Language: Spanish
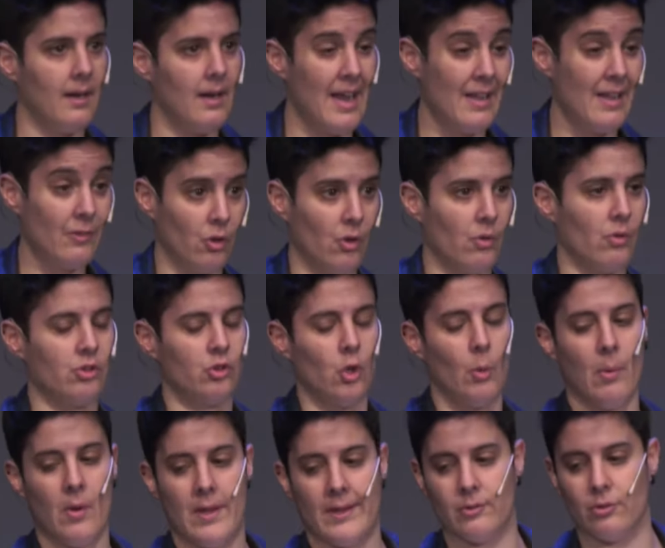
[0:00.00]
en todos nuestros
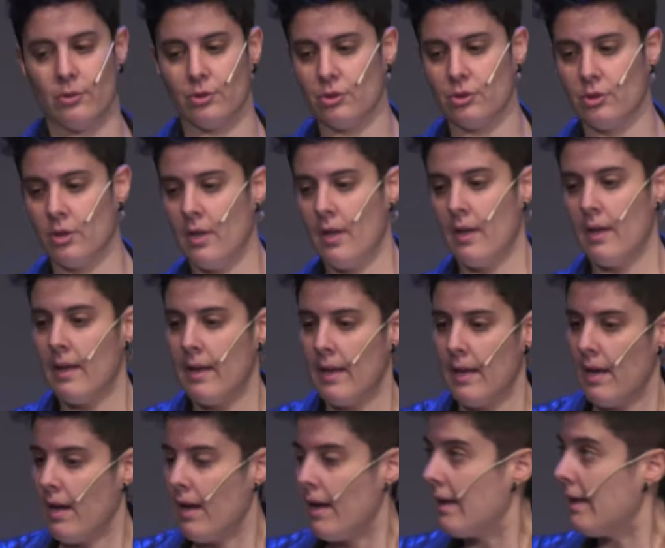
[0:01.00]
proyectos.
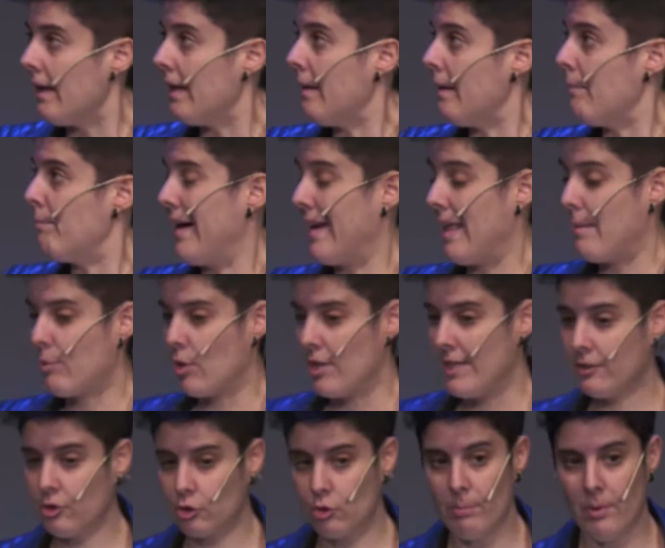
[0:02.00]
Para
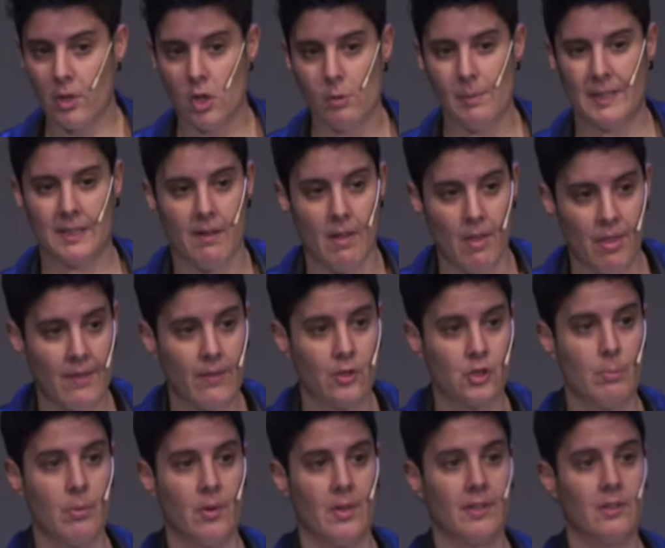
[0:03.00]
proyectos un poco más avanzados
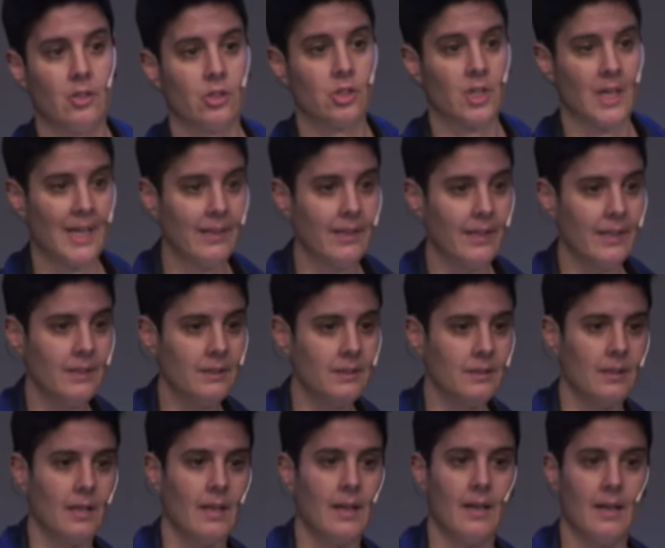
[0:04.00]
y proyectos grandes,
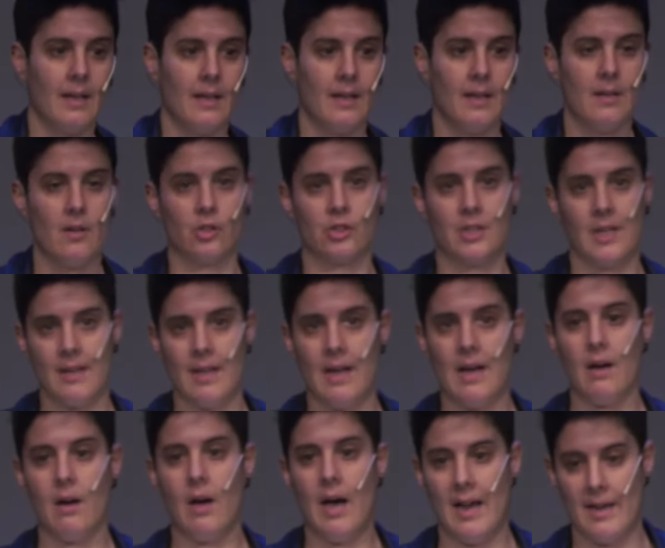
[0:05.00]
eh, nos
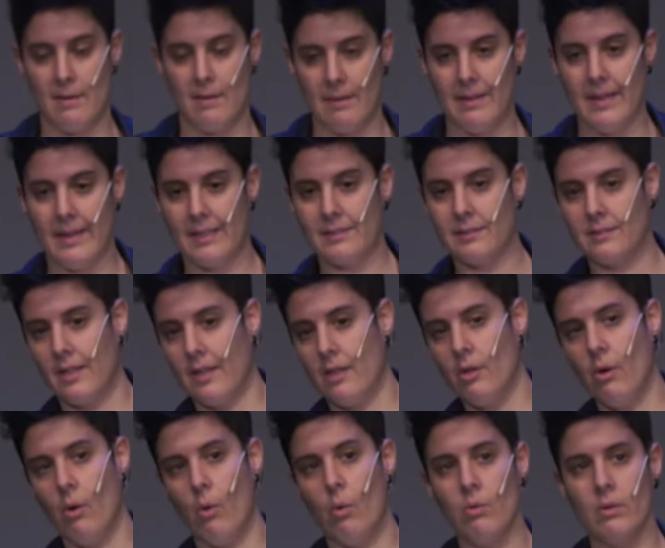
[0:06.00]
queda a nivel de
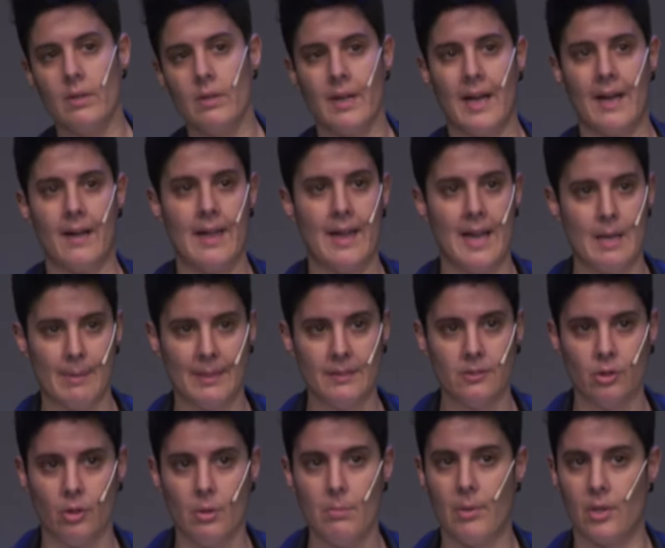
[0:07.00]
rastreo un
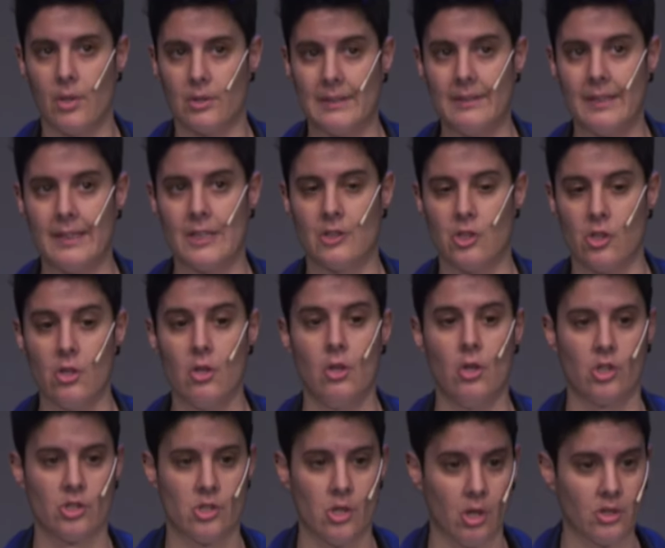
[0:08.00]
elemento importante que son
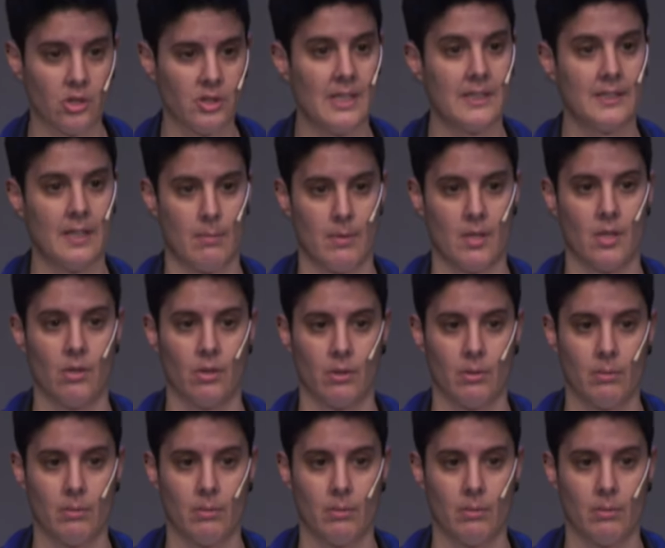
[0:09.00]
los logs del servidor.